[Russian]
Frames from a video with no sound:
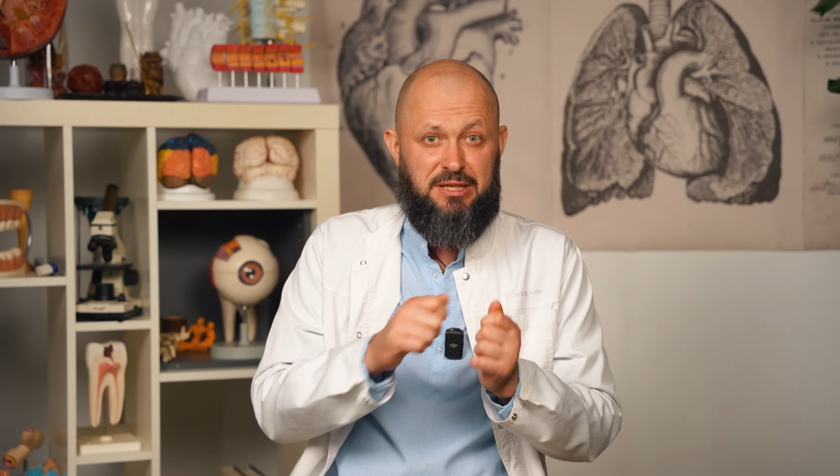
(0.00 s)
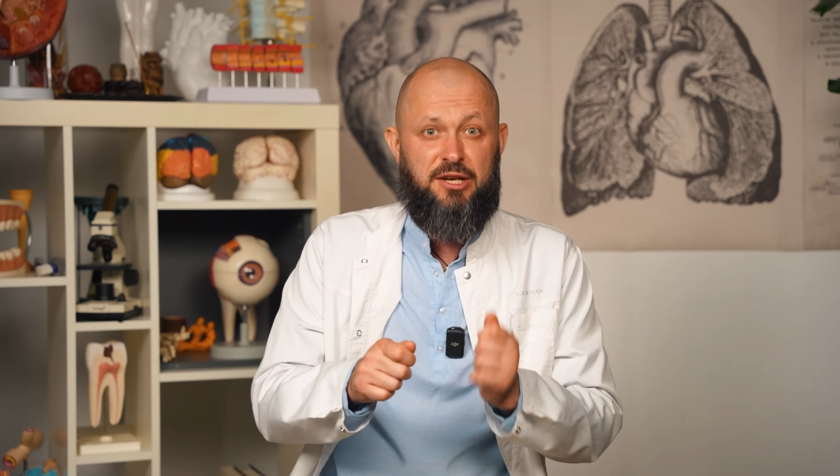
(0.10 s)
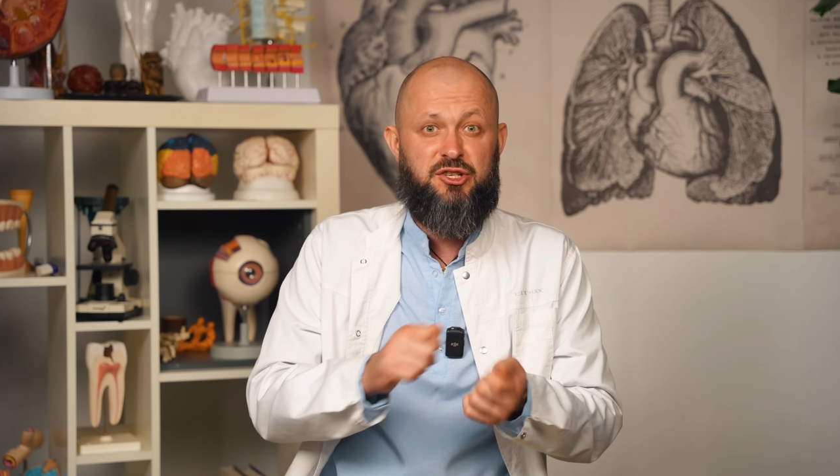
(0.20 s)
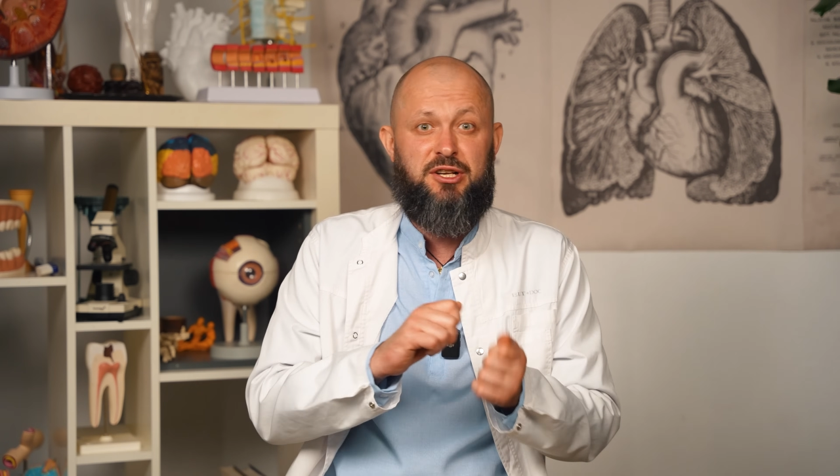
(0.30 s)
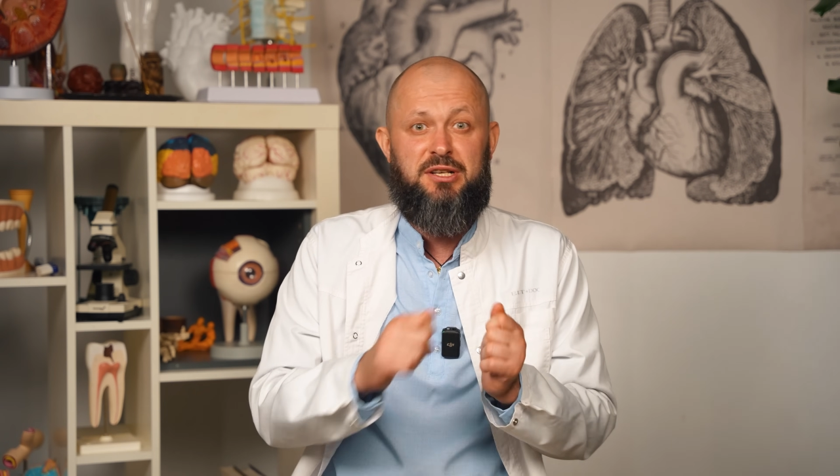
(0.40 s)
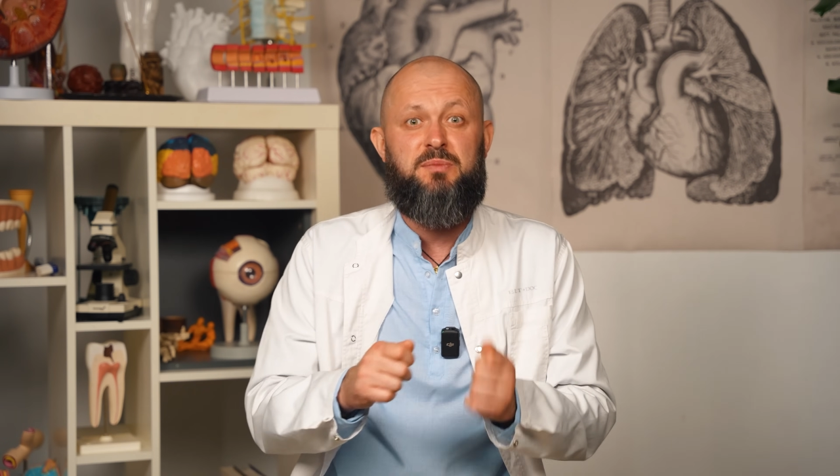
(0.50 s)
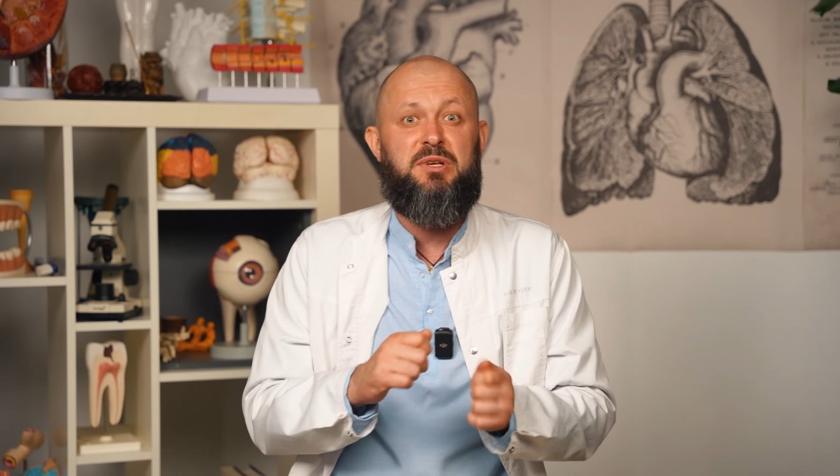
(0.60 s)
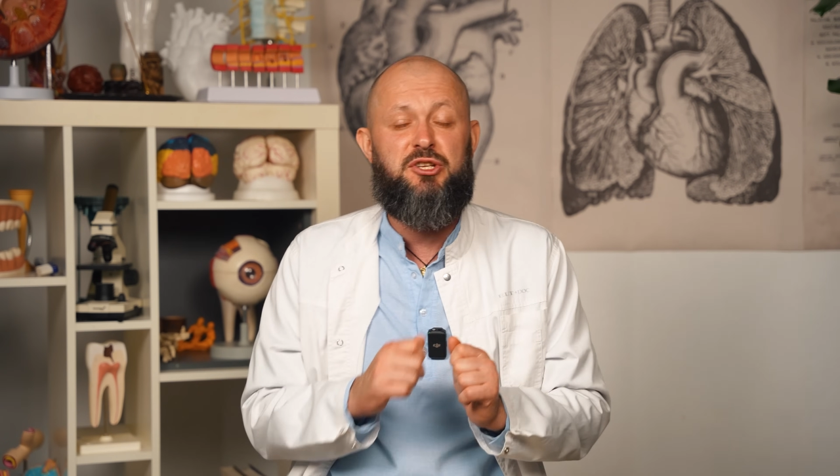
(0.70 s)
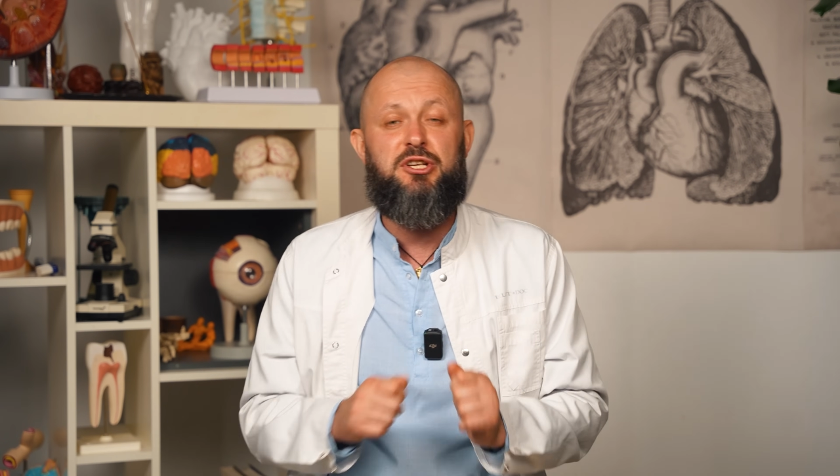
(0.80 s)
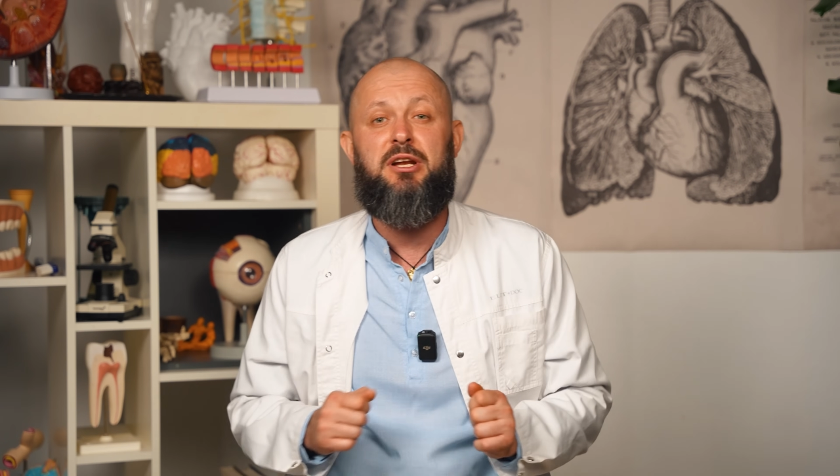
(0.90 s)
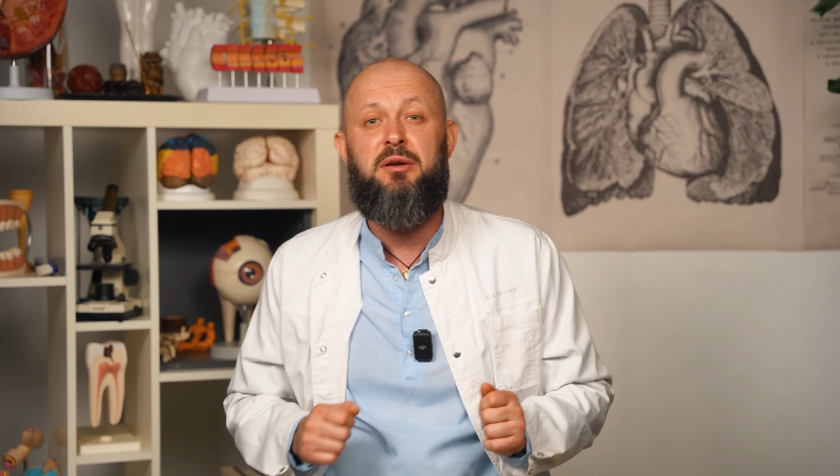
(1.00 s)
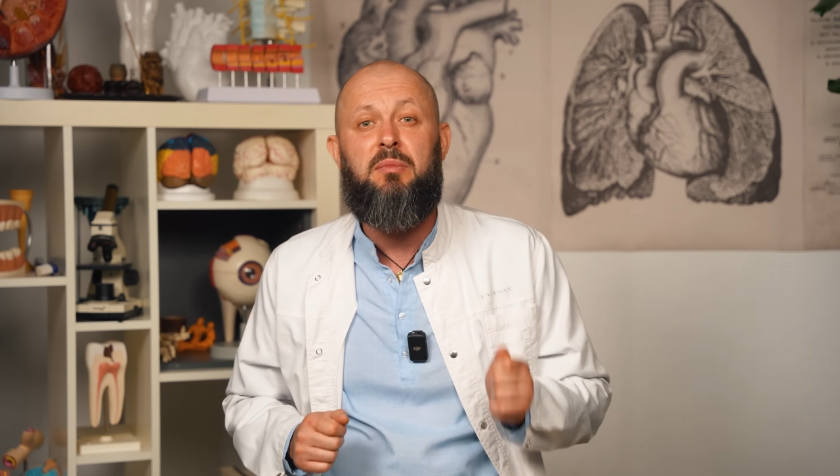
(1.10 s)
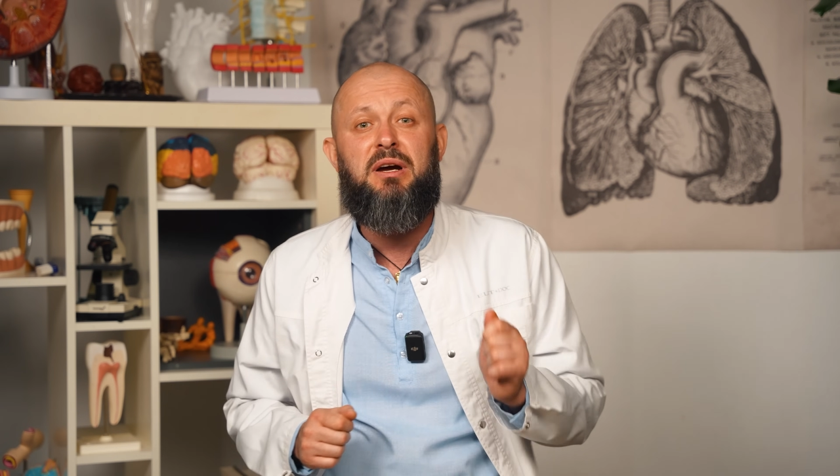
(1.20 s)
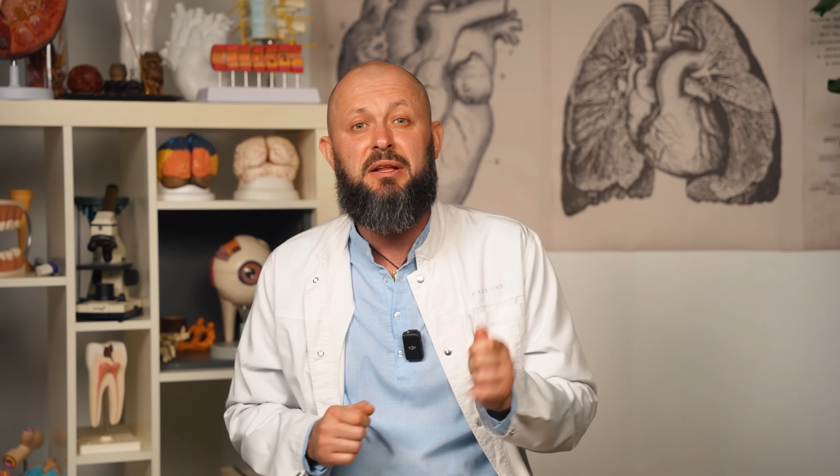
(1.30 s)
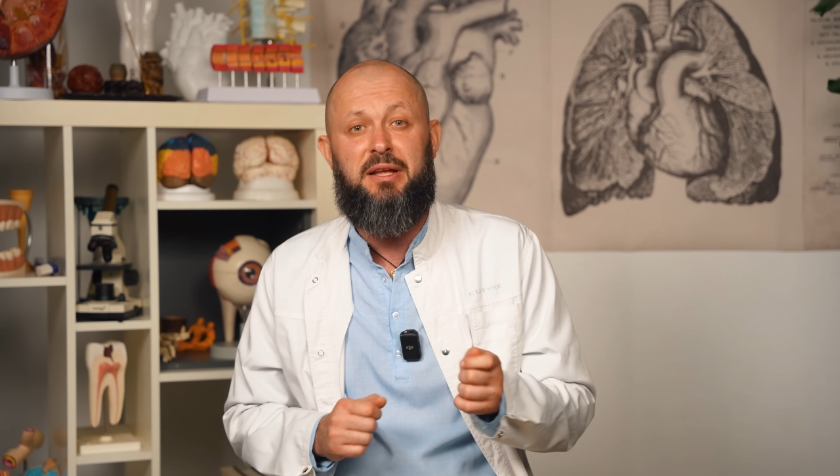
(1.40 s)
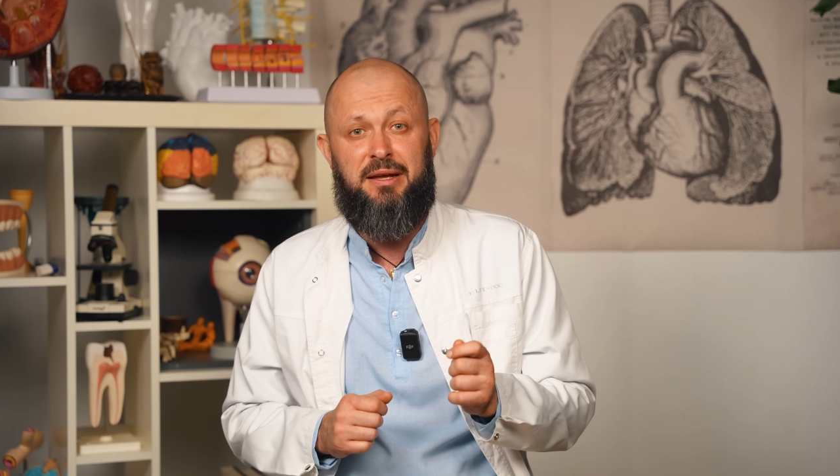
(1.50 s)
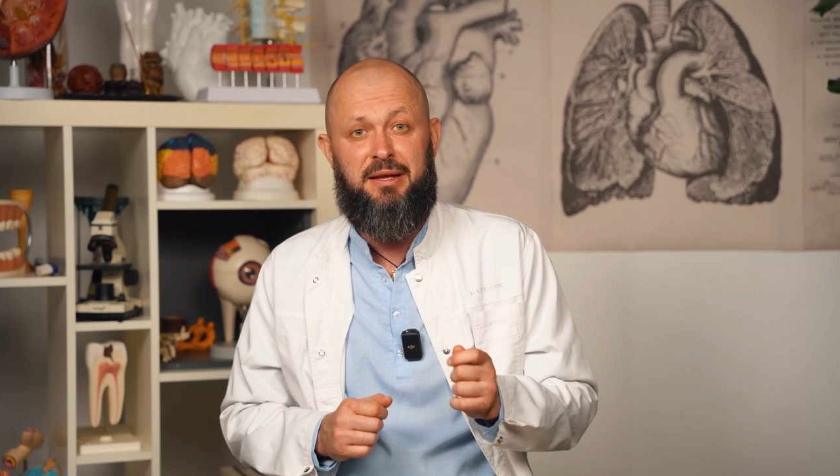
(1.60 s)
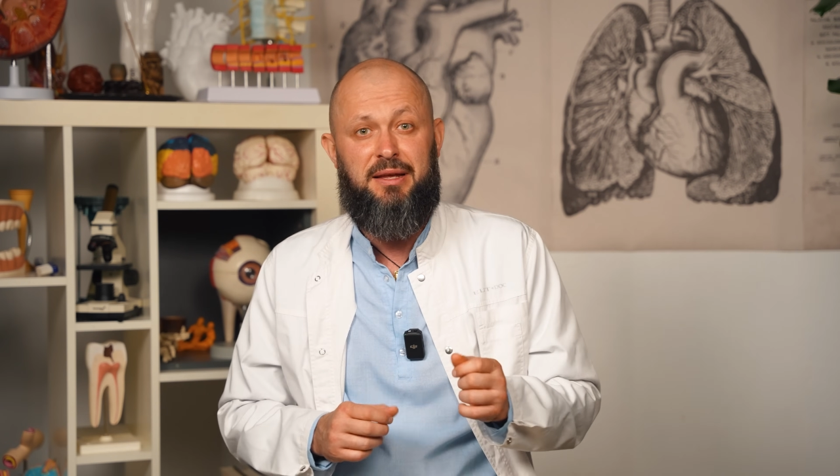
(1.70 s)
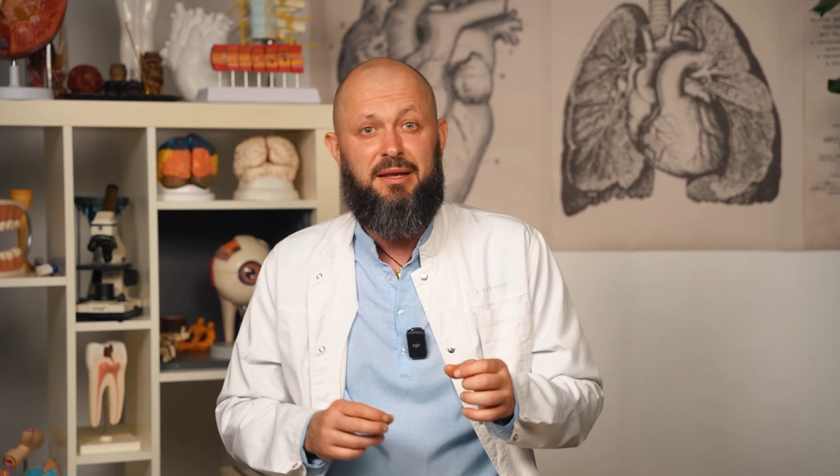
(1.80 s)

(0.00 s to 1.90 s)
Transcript: Также размягчили мыло